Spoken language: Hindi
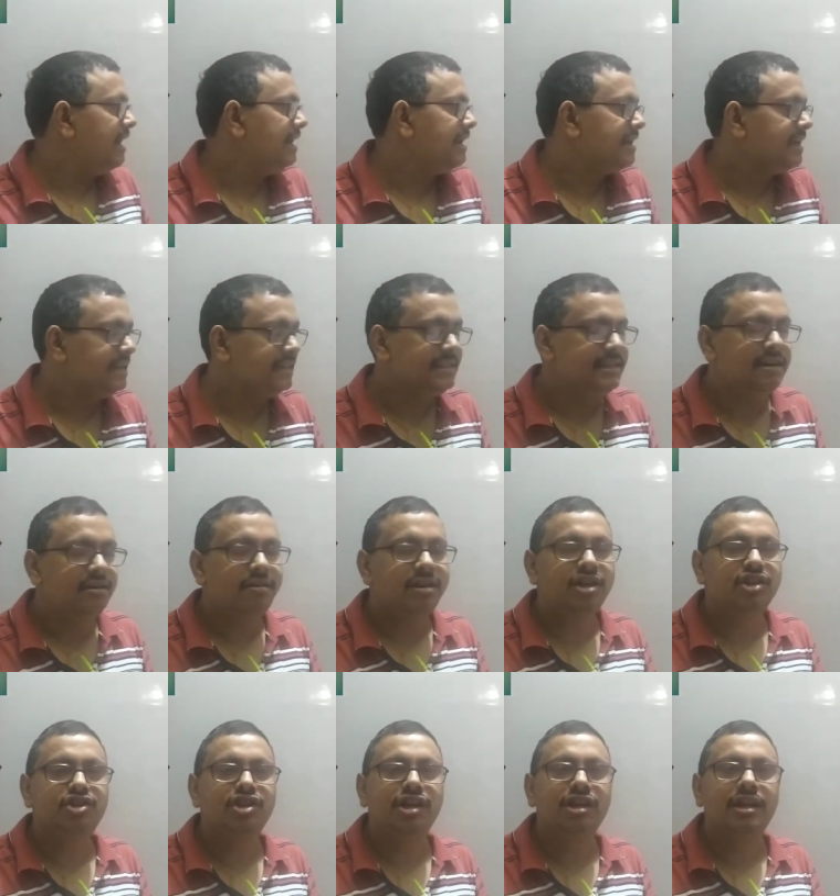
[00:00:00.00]
आयन
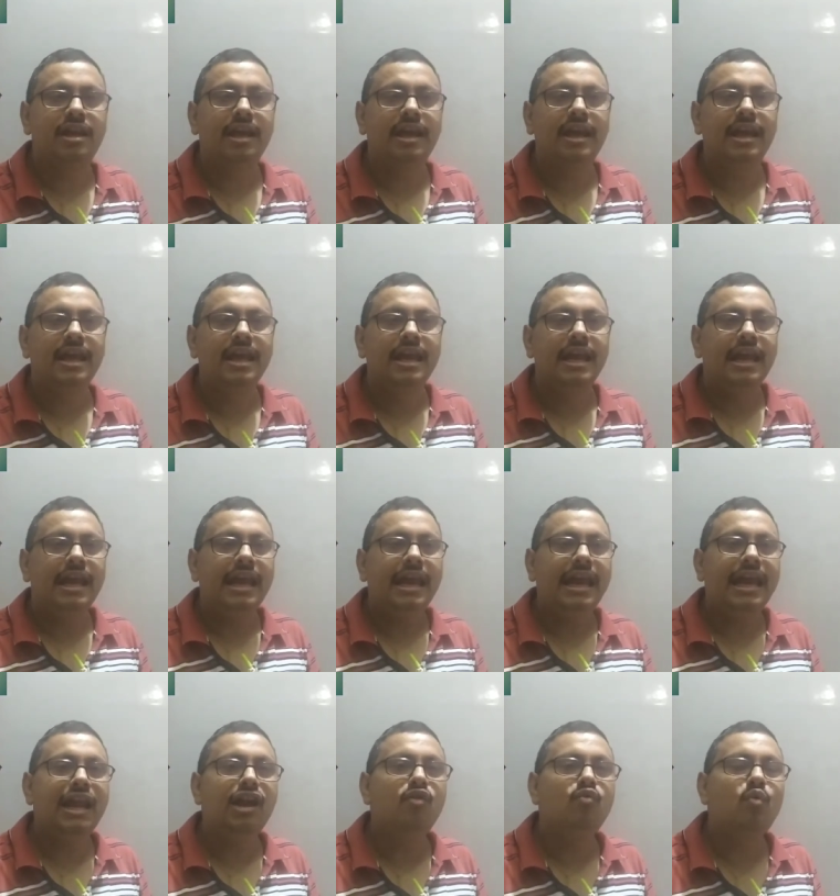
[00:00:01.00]
कंसेंट्रेशन के
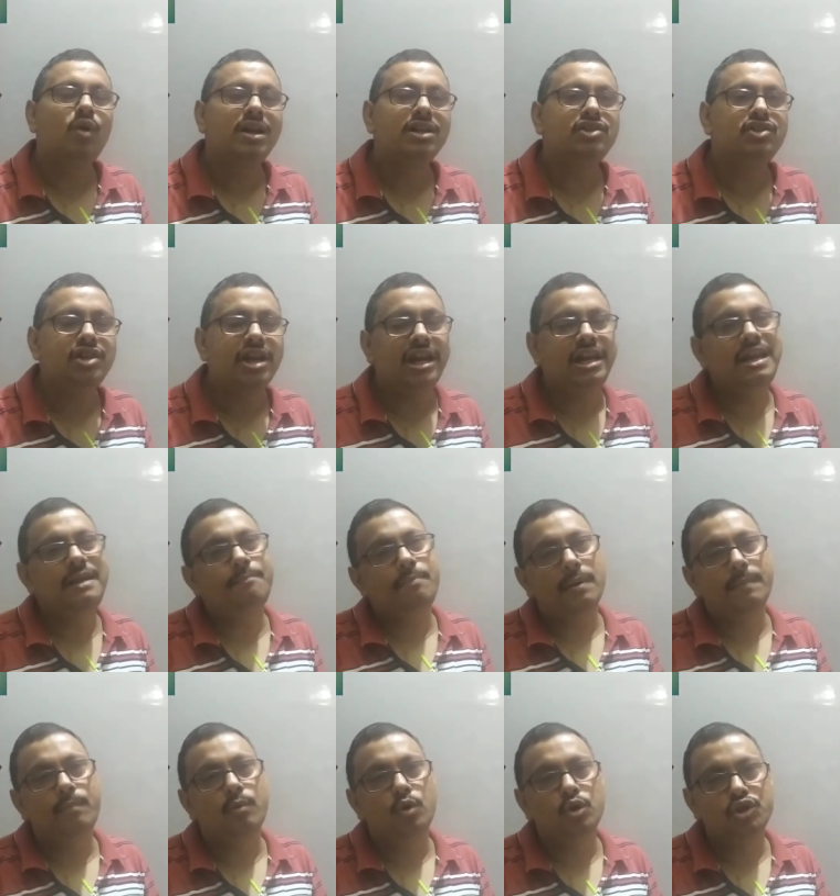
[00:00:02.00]
इन्वर्सनली
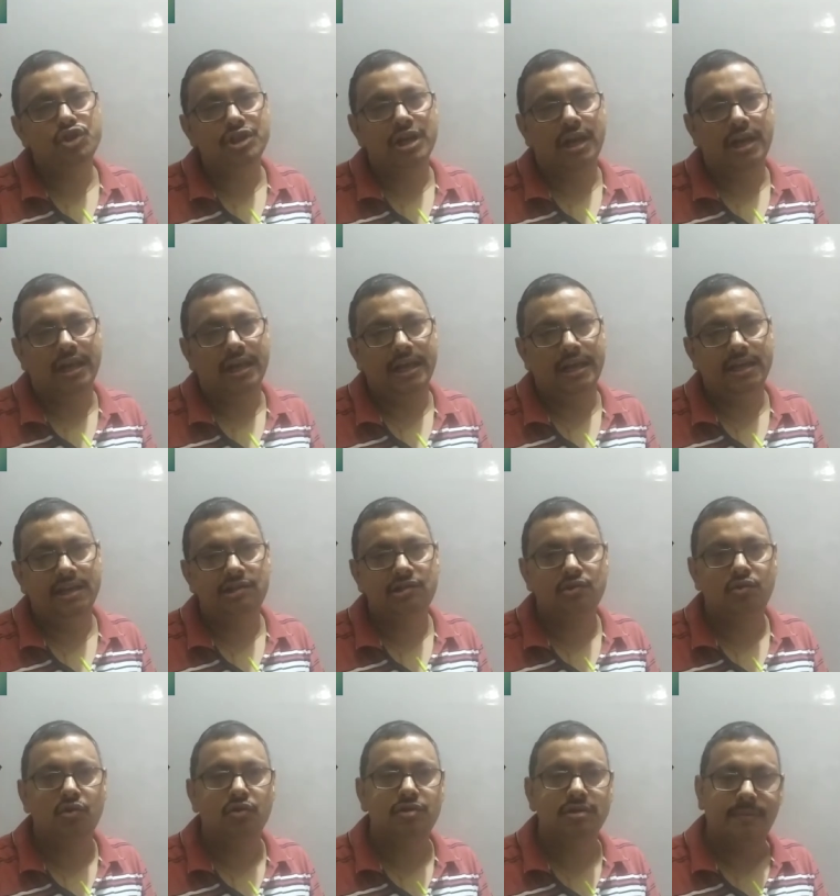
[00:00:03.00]
प्रोपोर्शनल है
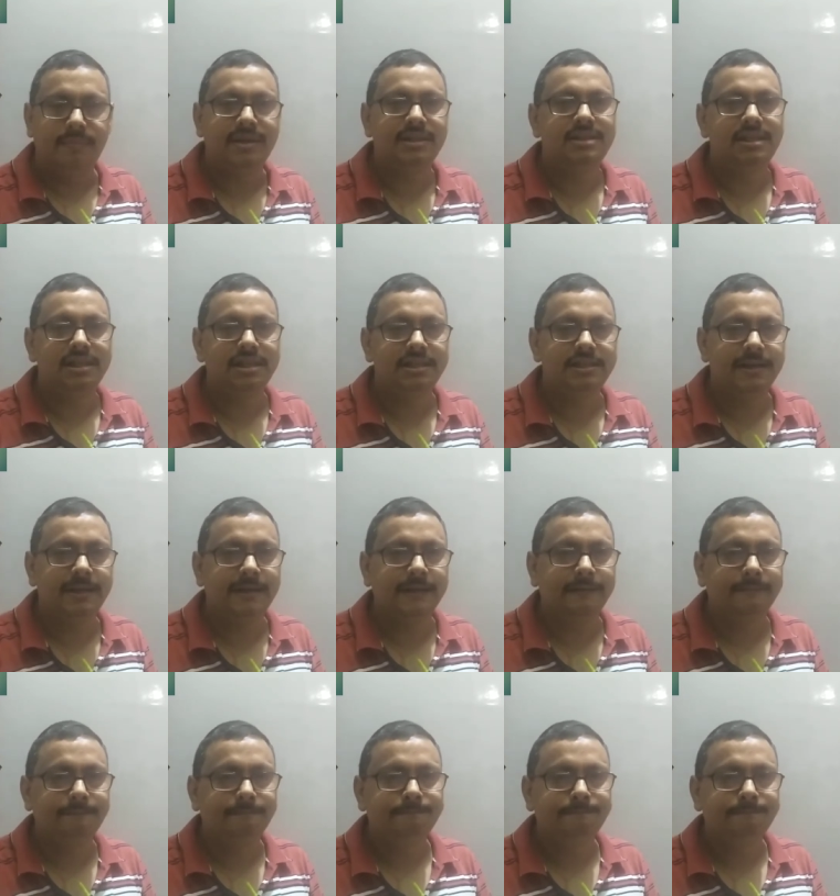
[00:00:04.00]
इसको समझ लीजिए